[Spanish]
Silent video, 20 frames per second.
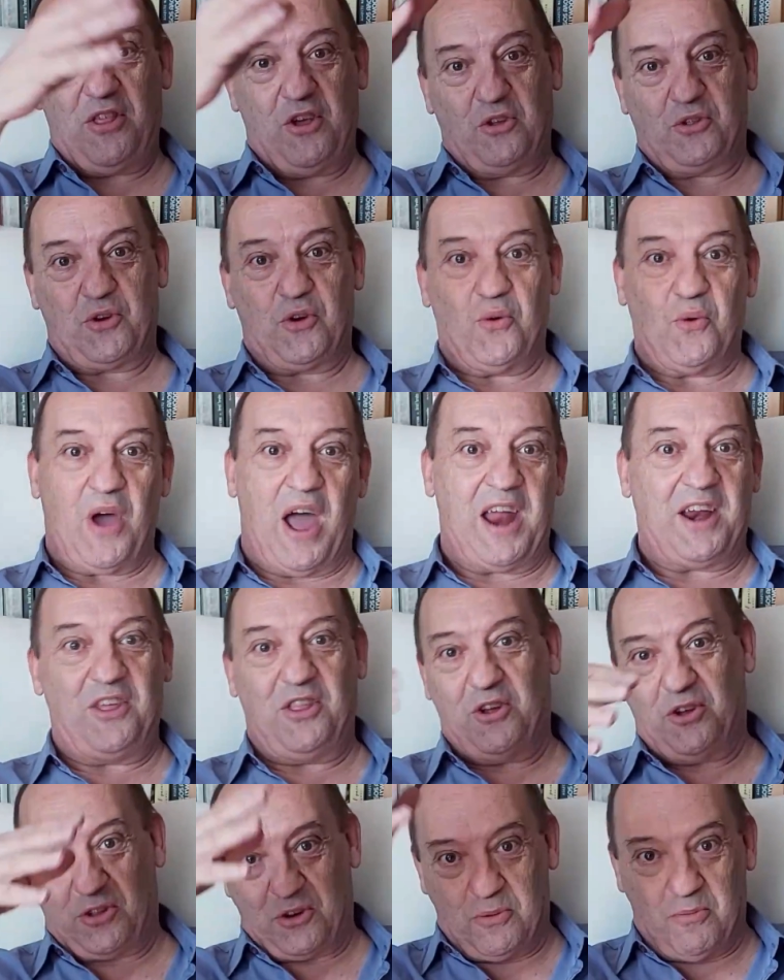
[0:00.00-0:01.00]
de otro lugar y
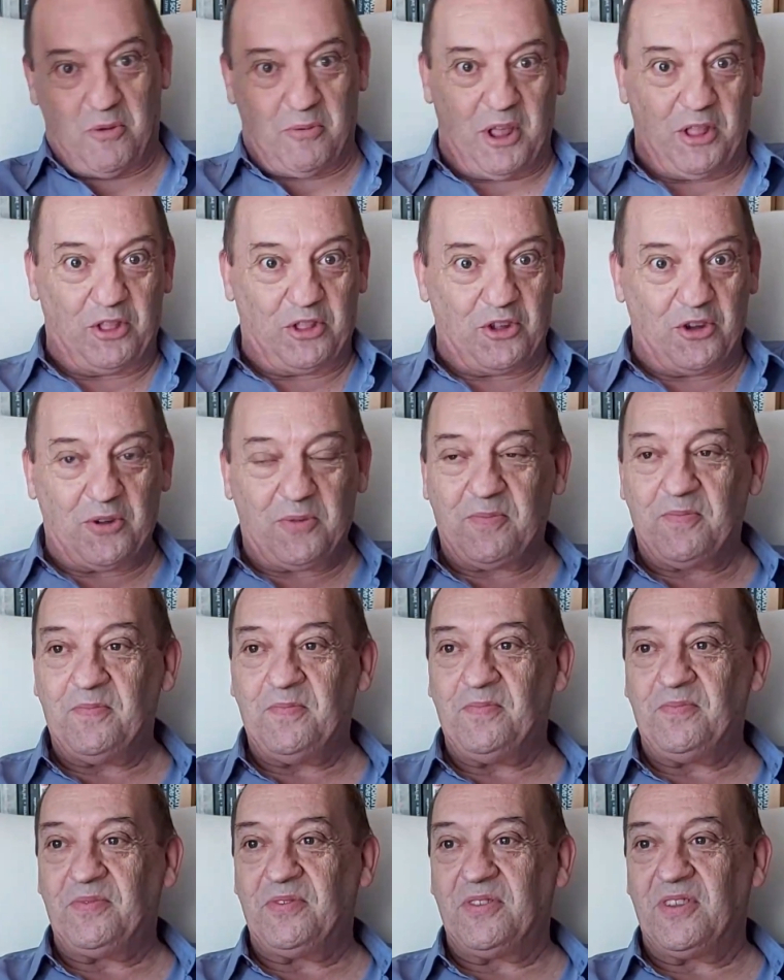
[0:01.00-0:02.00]
de otro momento.
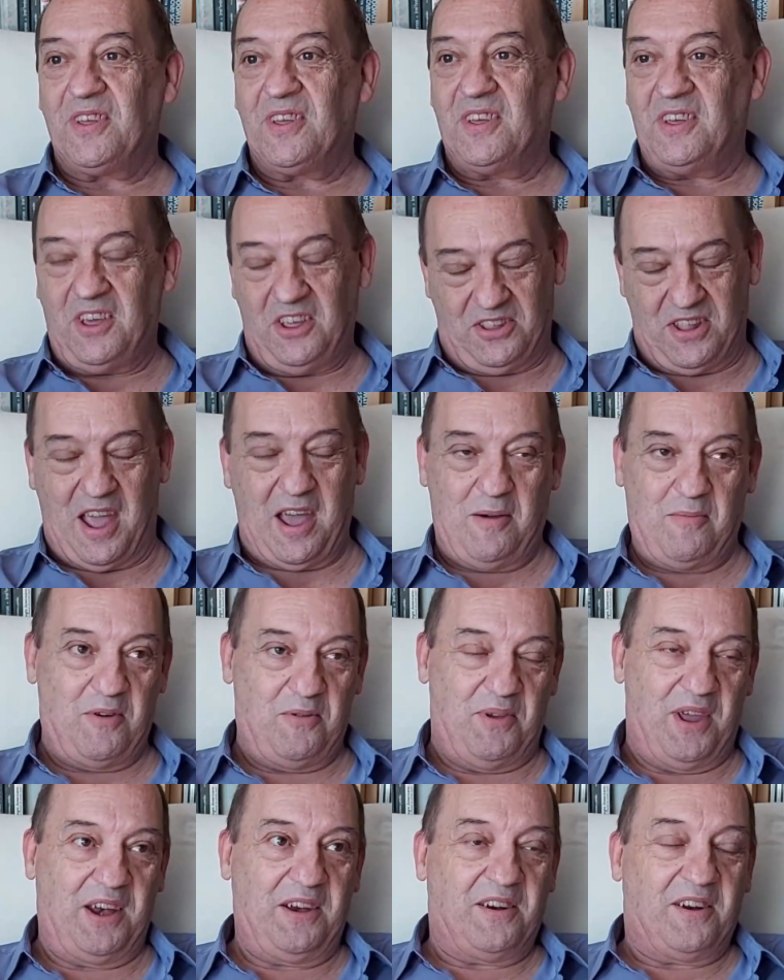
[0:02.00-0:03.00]
Y estaba muy
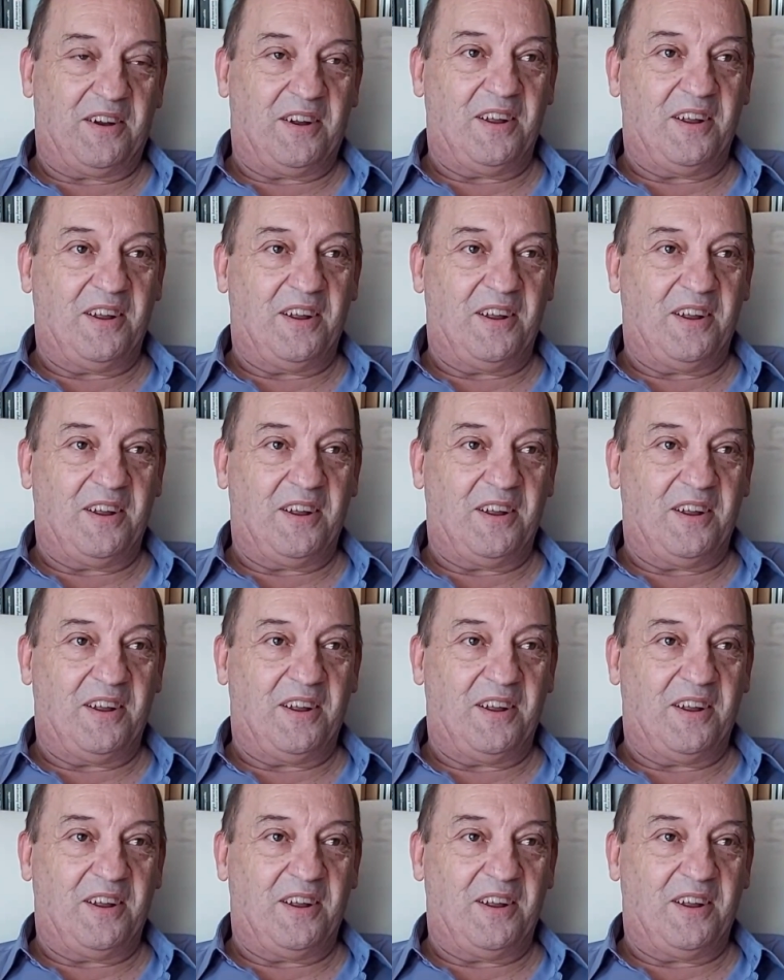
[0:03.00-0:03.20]
bien.